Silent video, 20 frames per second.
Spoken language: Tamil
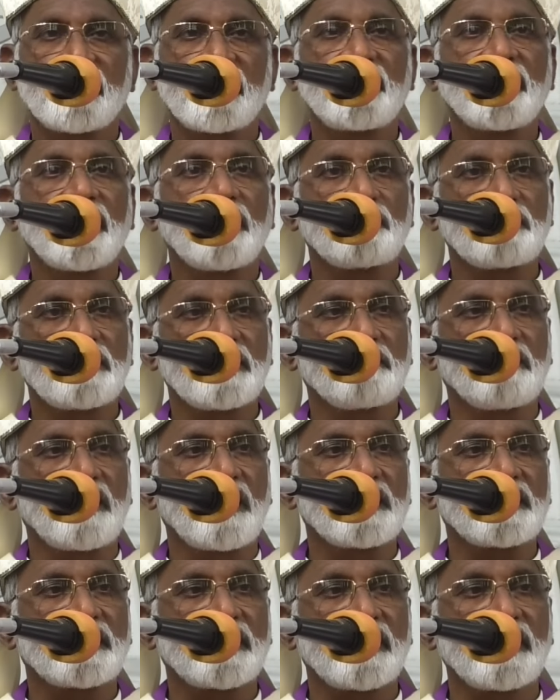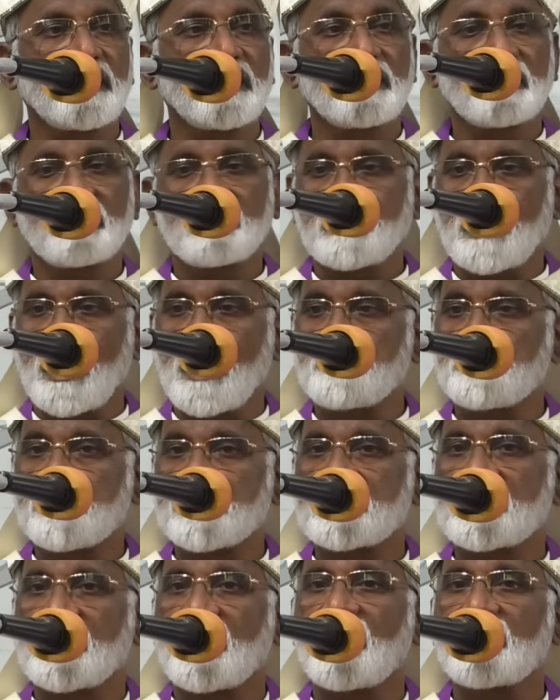எலியாவுடைய வாழ்க்கையில்
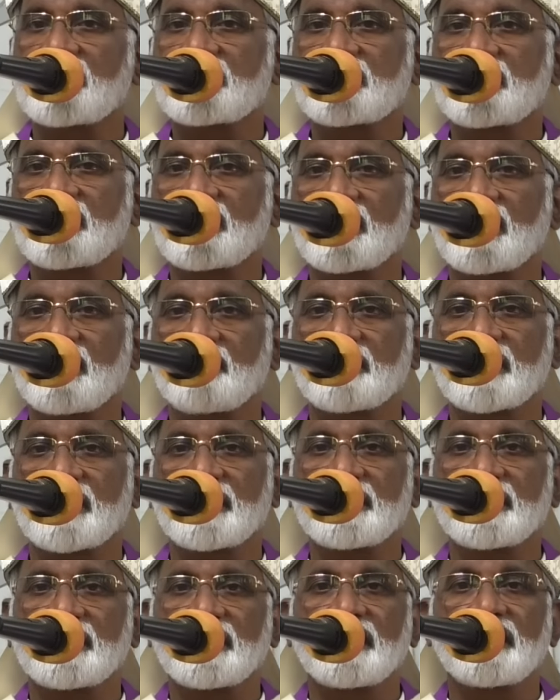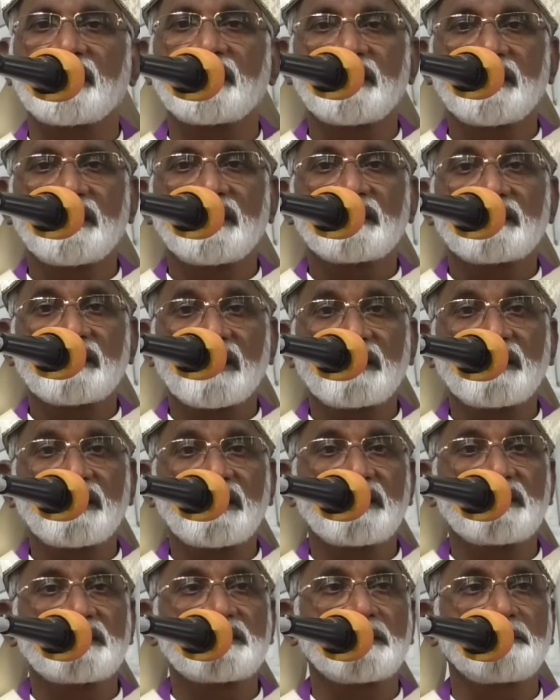நாற்பது நாட்கள் அவர் அங்கே
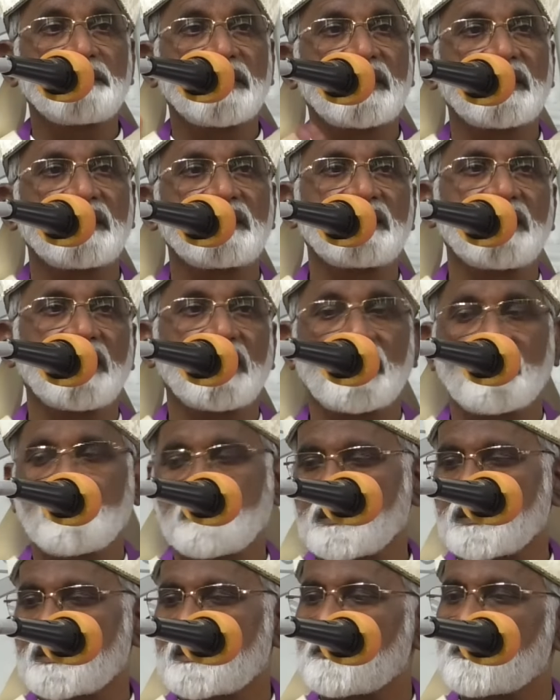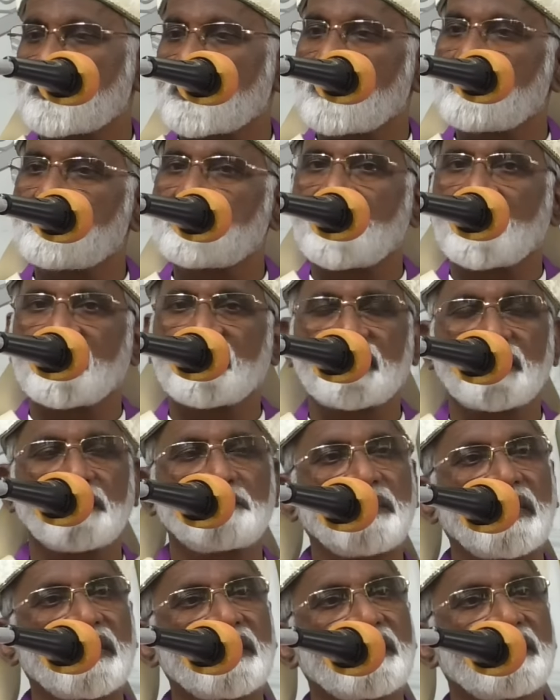தங்கி ஜபிக்கின்றார் அவருக்கு உணவு
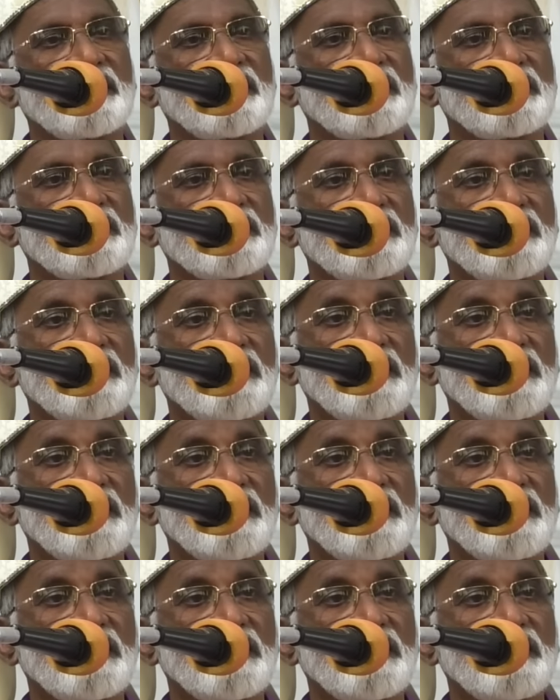அளிக்கப்படுகின்றது